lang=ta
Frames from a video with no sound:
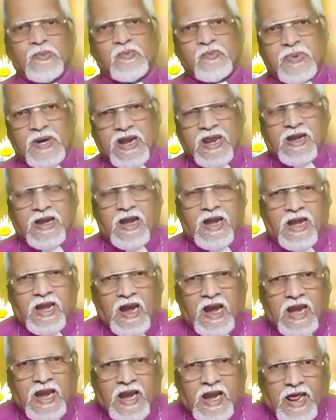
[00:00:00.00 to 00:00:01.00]
பலன்
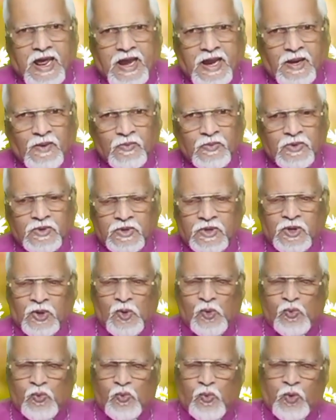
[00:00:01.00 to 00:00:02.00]
என்றால் என்ன
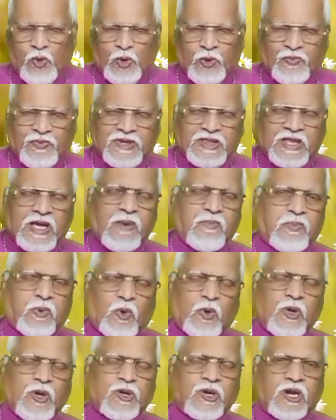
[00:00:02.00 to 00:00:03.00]
ஒரு விதை
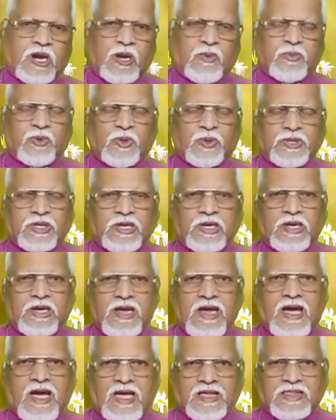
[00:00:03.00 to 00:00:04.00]
போடுகிற போது
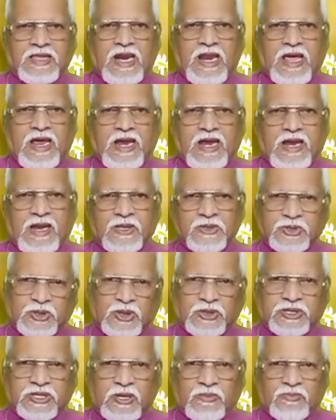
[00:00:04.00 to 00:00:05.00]
அதில்
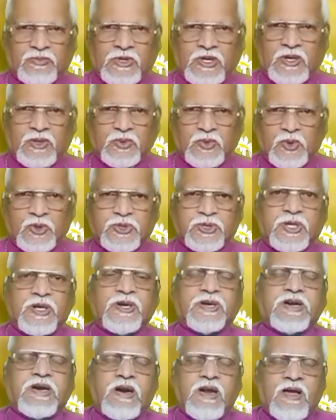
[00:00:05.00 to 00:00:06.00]
சோத்திரம்
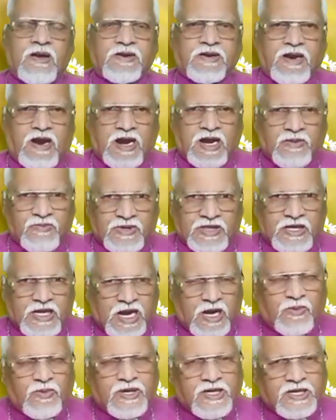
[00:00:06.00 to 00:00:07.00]
நூற்றுக்கணக்கான
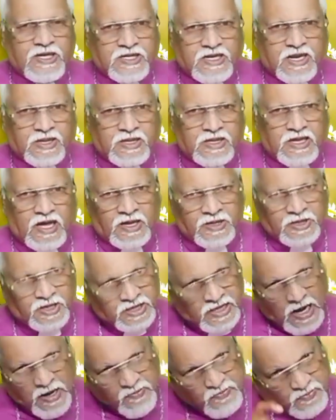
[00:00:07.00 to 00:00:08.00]
விதைகள் வருகிறது
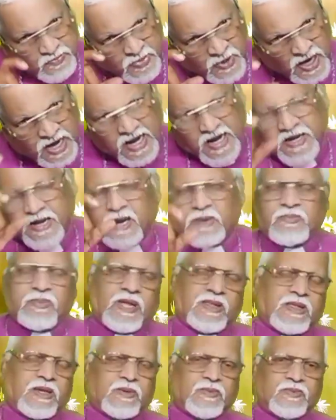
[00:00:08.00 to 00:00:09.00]
அதுதான் பலன்
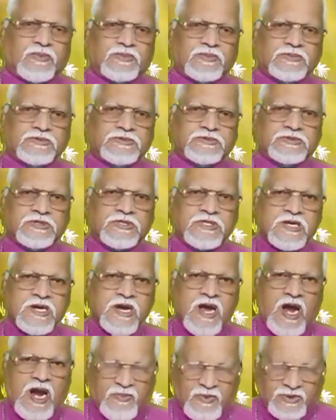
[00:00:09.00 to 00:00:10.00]
என்பது
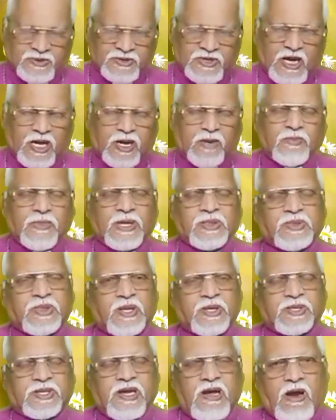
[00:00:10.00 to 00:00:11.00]
அப்ப
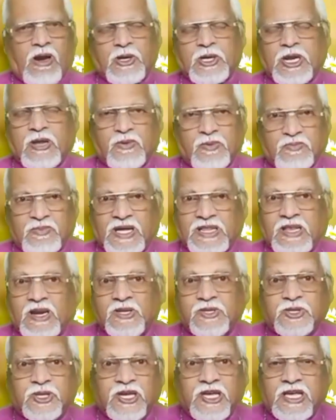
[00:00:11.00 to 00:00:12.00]
தர்மத்திற்கு ஆண்டவர்
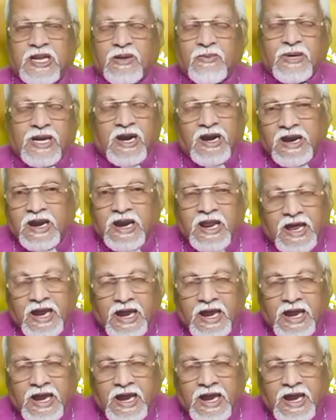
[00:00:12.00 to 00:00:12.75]
பதில் செய்கிறவர் அல்ல